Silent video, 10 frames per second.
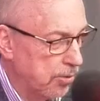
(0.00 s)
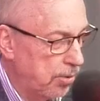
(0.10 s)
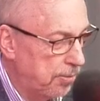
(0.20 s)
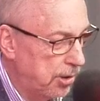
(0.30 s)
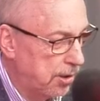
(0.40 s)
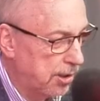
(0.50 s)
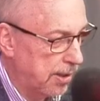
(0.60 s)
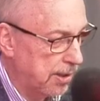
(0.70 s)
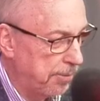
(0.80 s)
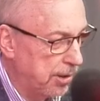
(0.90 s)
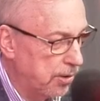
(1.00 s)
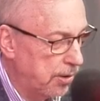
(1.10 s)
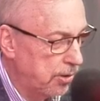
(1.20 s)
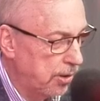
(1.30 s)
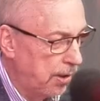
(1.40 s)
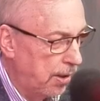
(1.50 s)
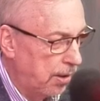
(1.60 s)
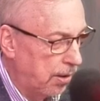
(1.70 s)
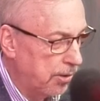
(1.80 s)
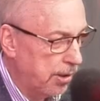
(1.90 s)
którymi się trzeba zmierzyć.
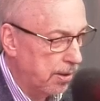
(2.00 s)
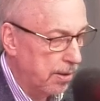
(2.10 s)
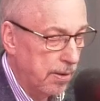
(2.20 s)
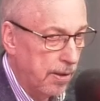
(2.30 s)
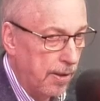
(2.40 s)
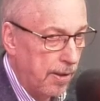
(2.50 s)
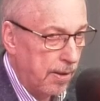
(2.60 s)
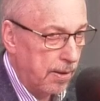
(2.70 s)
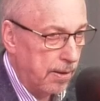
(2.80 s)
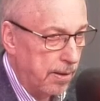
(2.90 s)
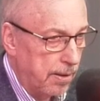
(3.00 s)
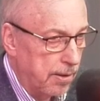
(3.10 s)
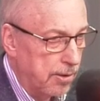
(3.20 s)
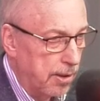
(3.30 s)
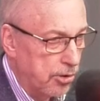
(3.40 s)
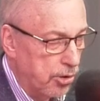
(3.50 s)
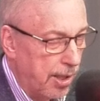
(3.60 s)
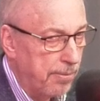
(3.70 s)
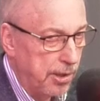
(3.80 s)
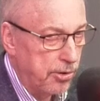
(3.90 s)
Aż One, 10? E, co
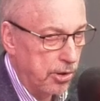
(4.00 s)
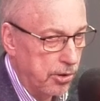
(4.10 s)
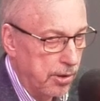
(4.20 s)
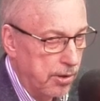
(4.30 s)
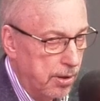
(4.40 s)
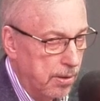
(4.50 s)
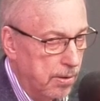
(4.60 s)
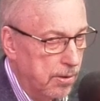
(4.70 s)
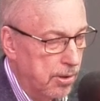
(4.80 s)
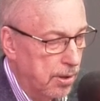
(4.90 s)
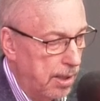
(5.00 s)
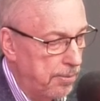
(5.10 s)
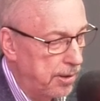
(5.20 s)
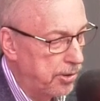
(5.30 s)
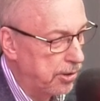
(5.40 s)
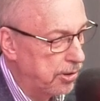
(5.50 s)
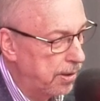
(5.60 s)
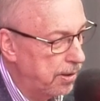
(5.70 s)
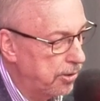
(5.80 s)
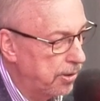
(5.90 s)
najmniej 10. Co najmniej. Co najmniej
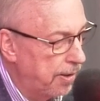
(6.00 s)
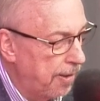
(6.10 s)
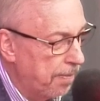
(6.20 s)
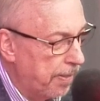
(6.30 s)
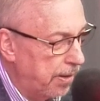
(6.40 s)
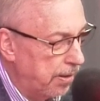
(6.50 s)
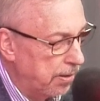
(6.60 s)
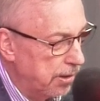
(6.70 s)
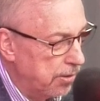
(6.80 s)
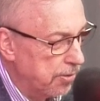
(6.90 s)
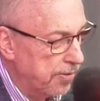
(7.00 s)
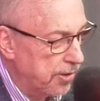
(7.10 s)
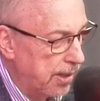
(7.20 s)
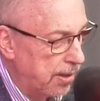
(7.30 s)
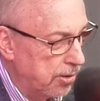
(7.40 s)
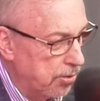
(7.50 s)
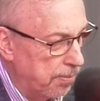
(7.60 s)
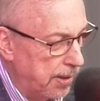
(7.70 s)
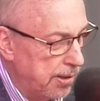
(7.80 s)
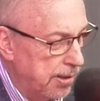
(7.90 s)
10. One są związane z
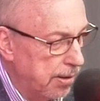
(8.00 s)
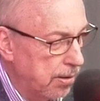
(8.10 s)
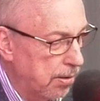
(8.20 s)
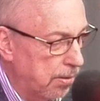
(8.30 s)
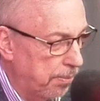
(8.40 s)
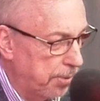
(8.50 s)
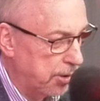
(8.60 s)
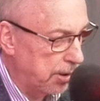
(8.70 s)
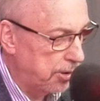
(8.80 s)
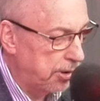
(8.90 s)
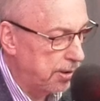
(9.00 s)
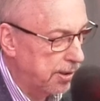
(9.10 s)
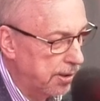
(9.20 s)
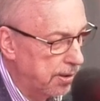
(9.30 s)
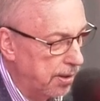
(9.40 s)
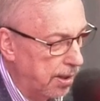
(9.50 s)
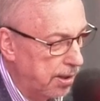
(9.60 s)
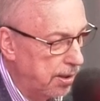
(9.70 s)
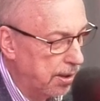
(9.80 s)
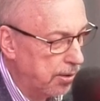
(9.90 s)
urbanistyką, po części z
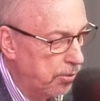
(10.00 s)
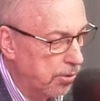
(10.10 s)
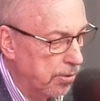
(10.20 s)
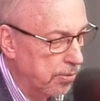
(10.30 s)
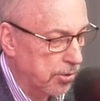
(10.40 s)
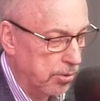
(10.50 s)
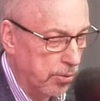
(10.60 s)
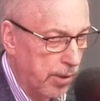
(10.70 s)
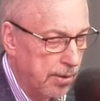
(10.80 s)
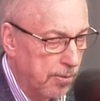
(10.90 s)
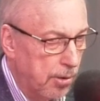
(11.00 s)
architekturą, z układem